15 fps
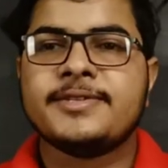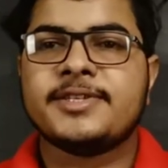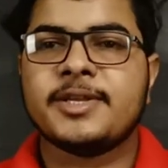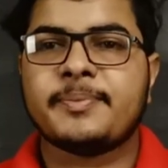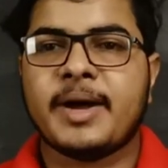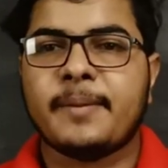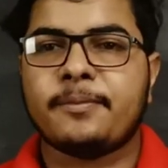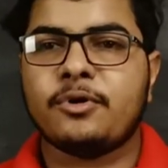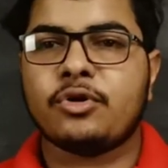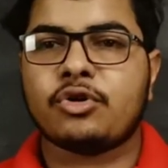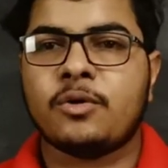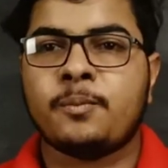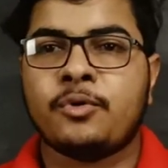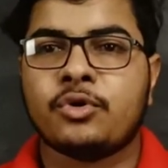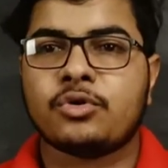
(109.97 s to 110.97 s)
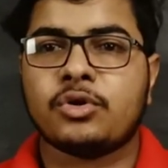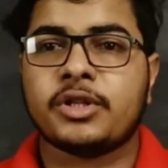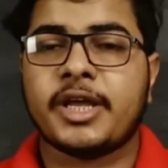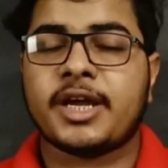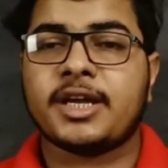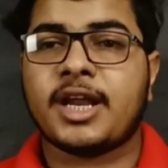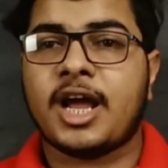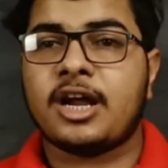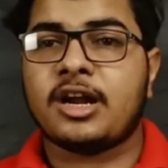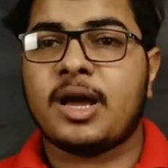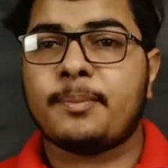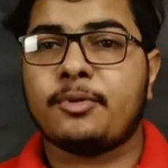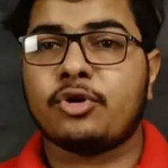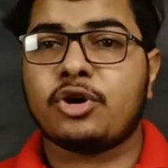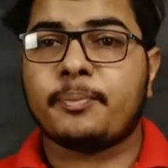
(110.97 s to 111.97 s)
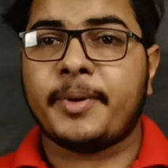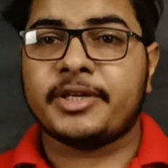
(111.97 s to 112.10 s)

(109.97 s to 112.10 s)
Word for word: सिर्फ आप लोग को फोटो देखना है और आप लोग को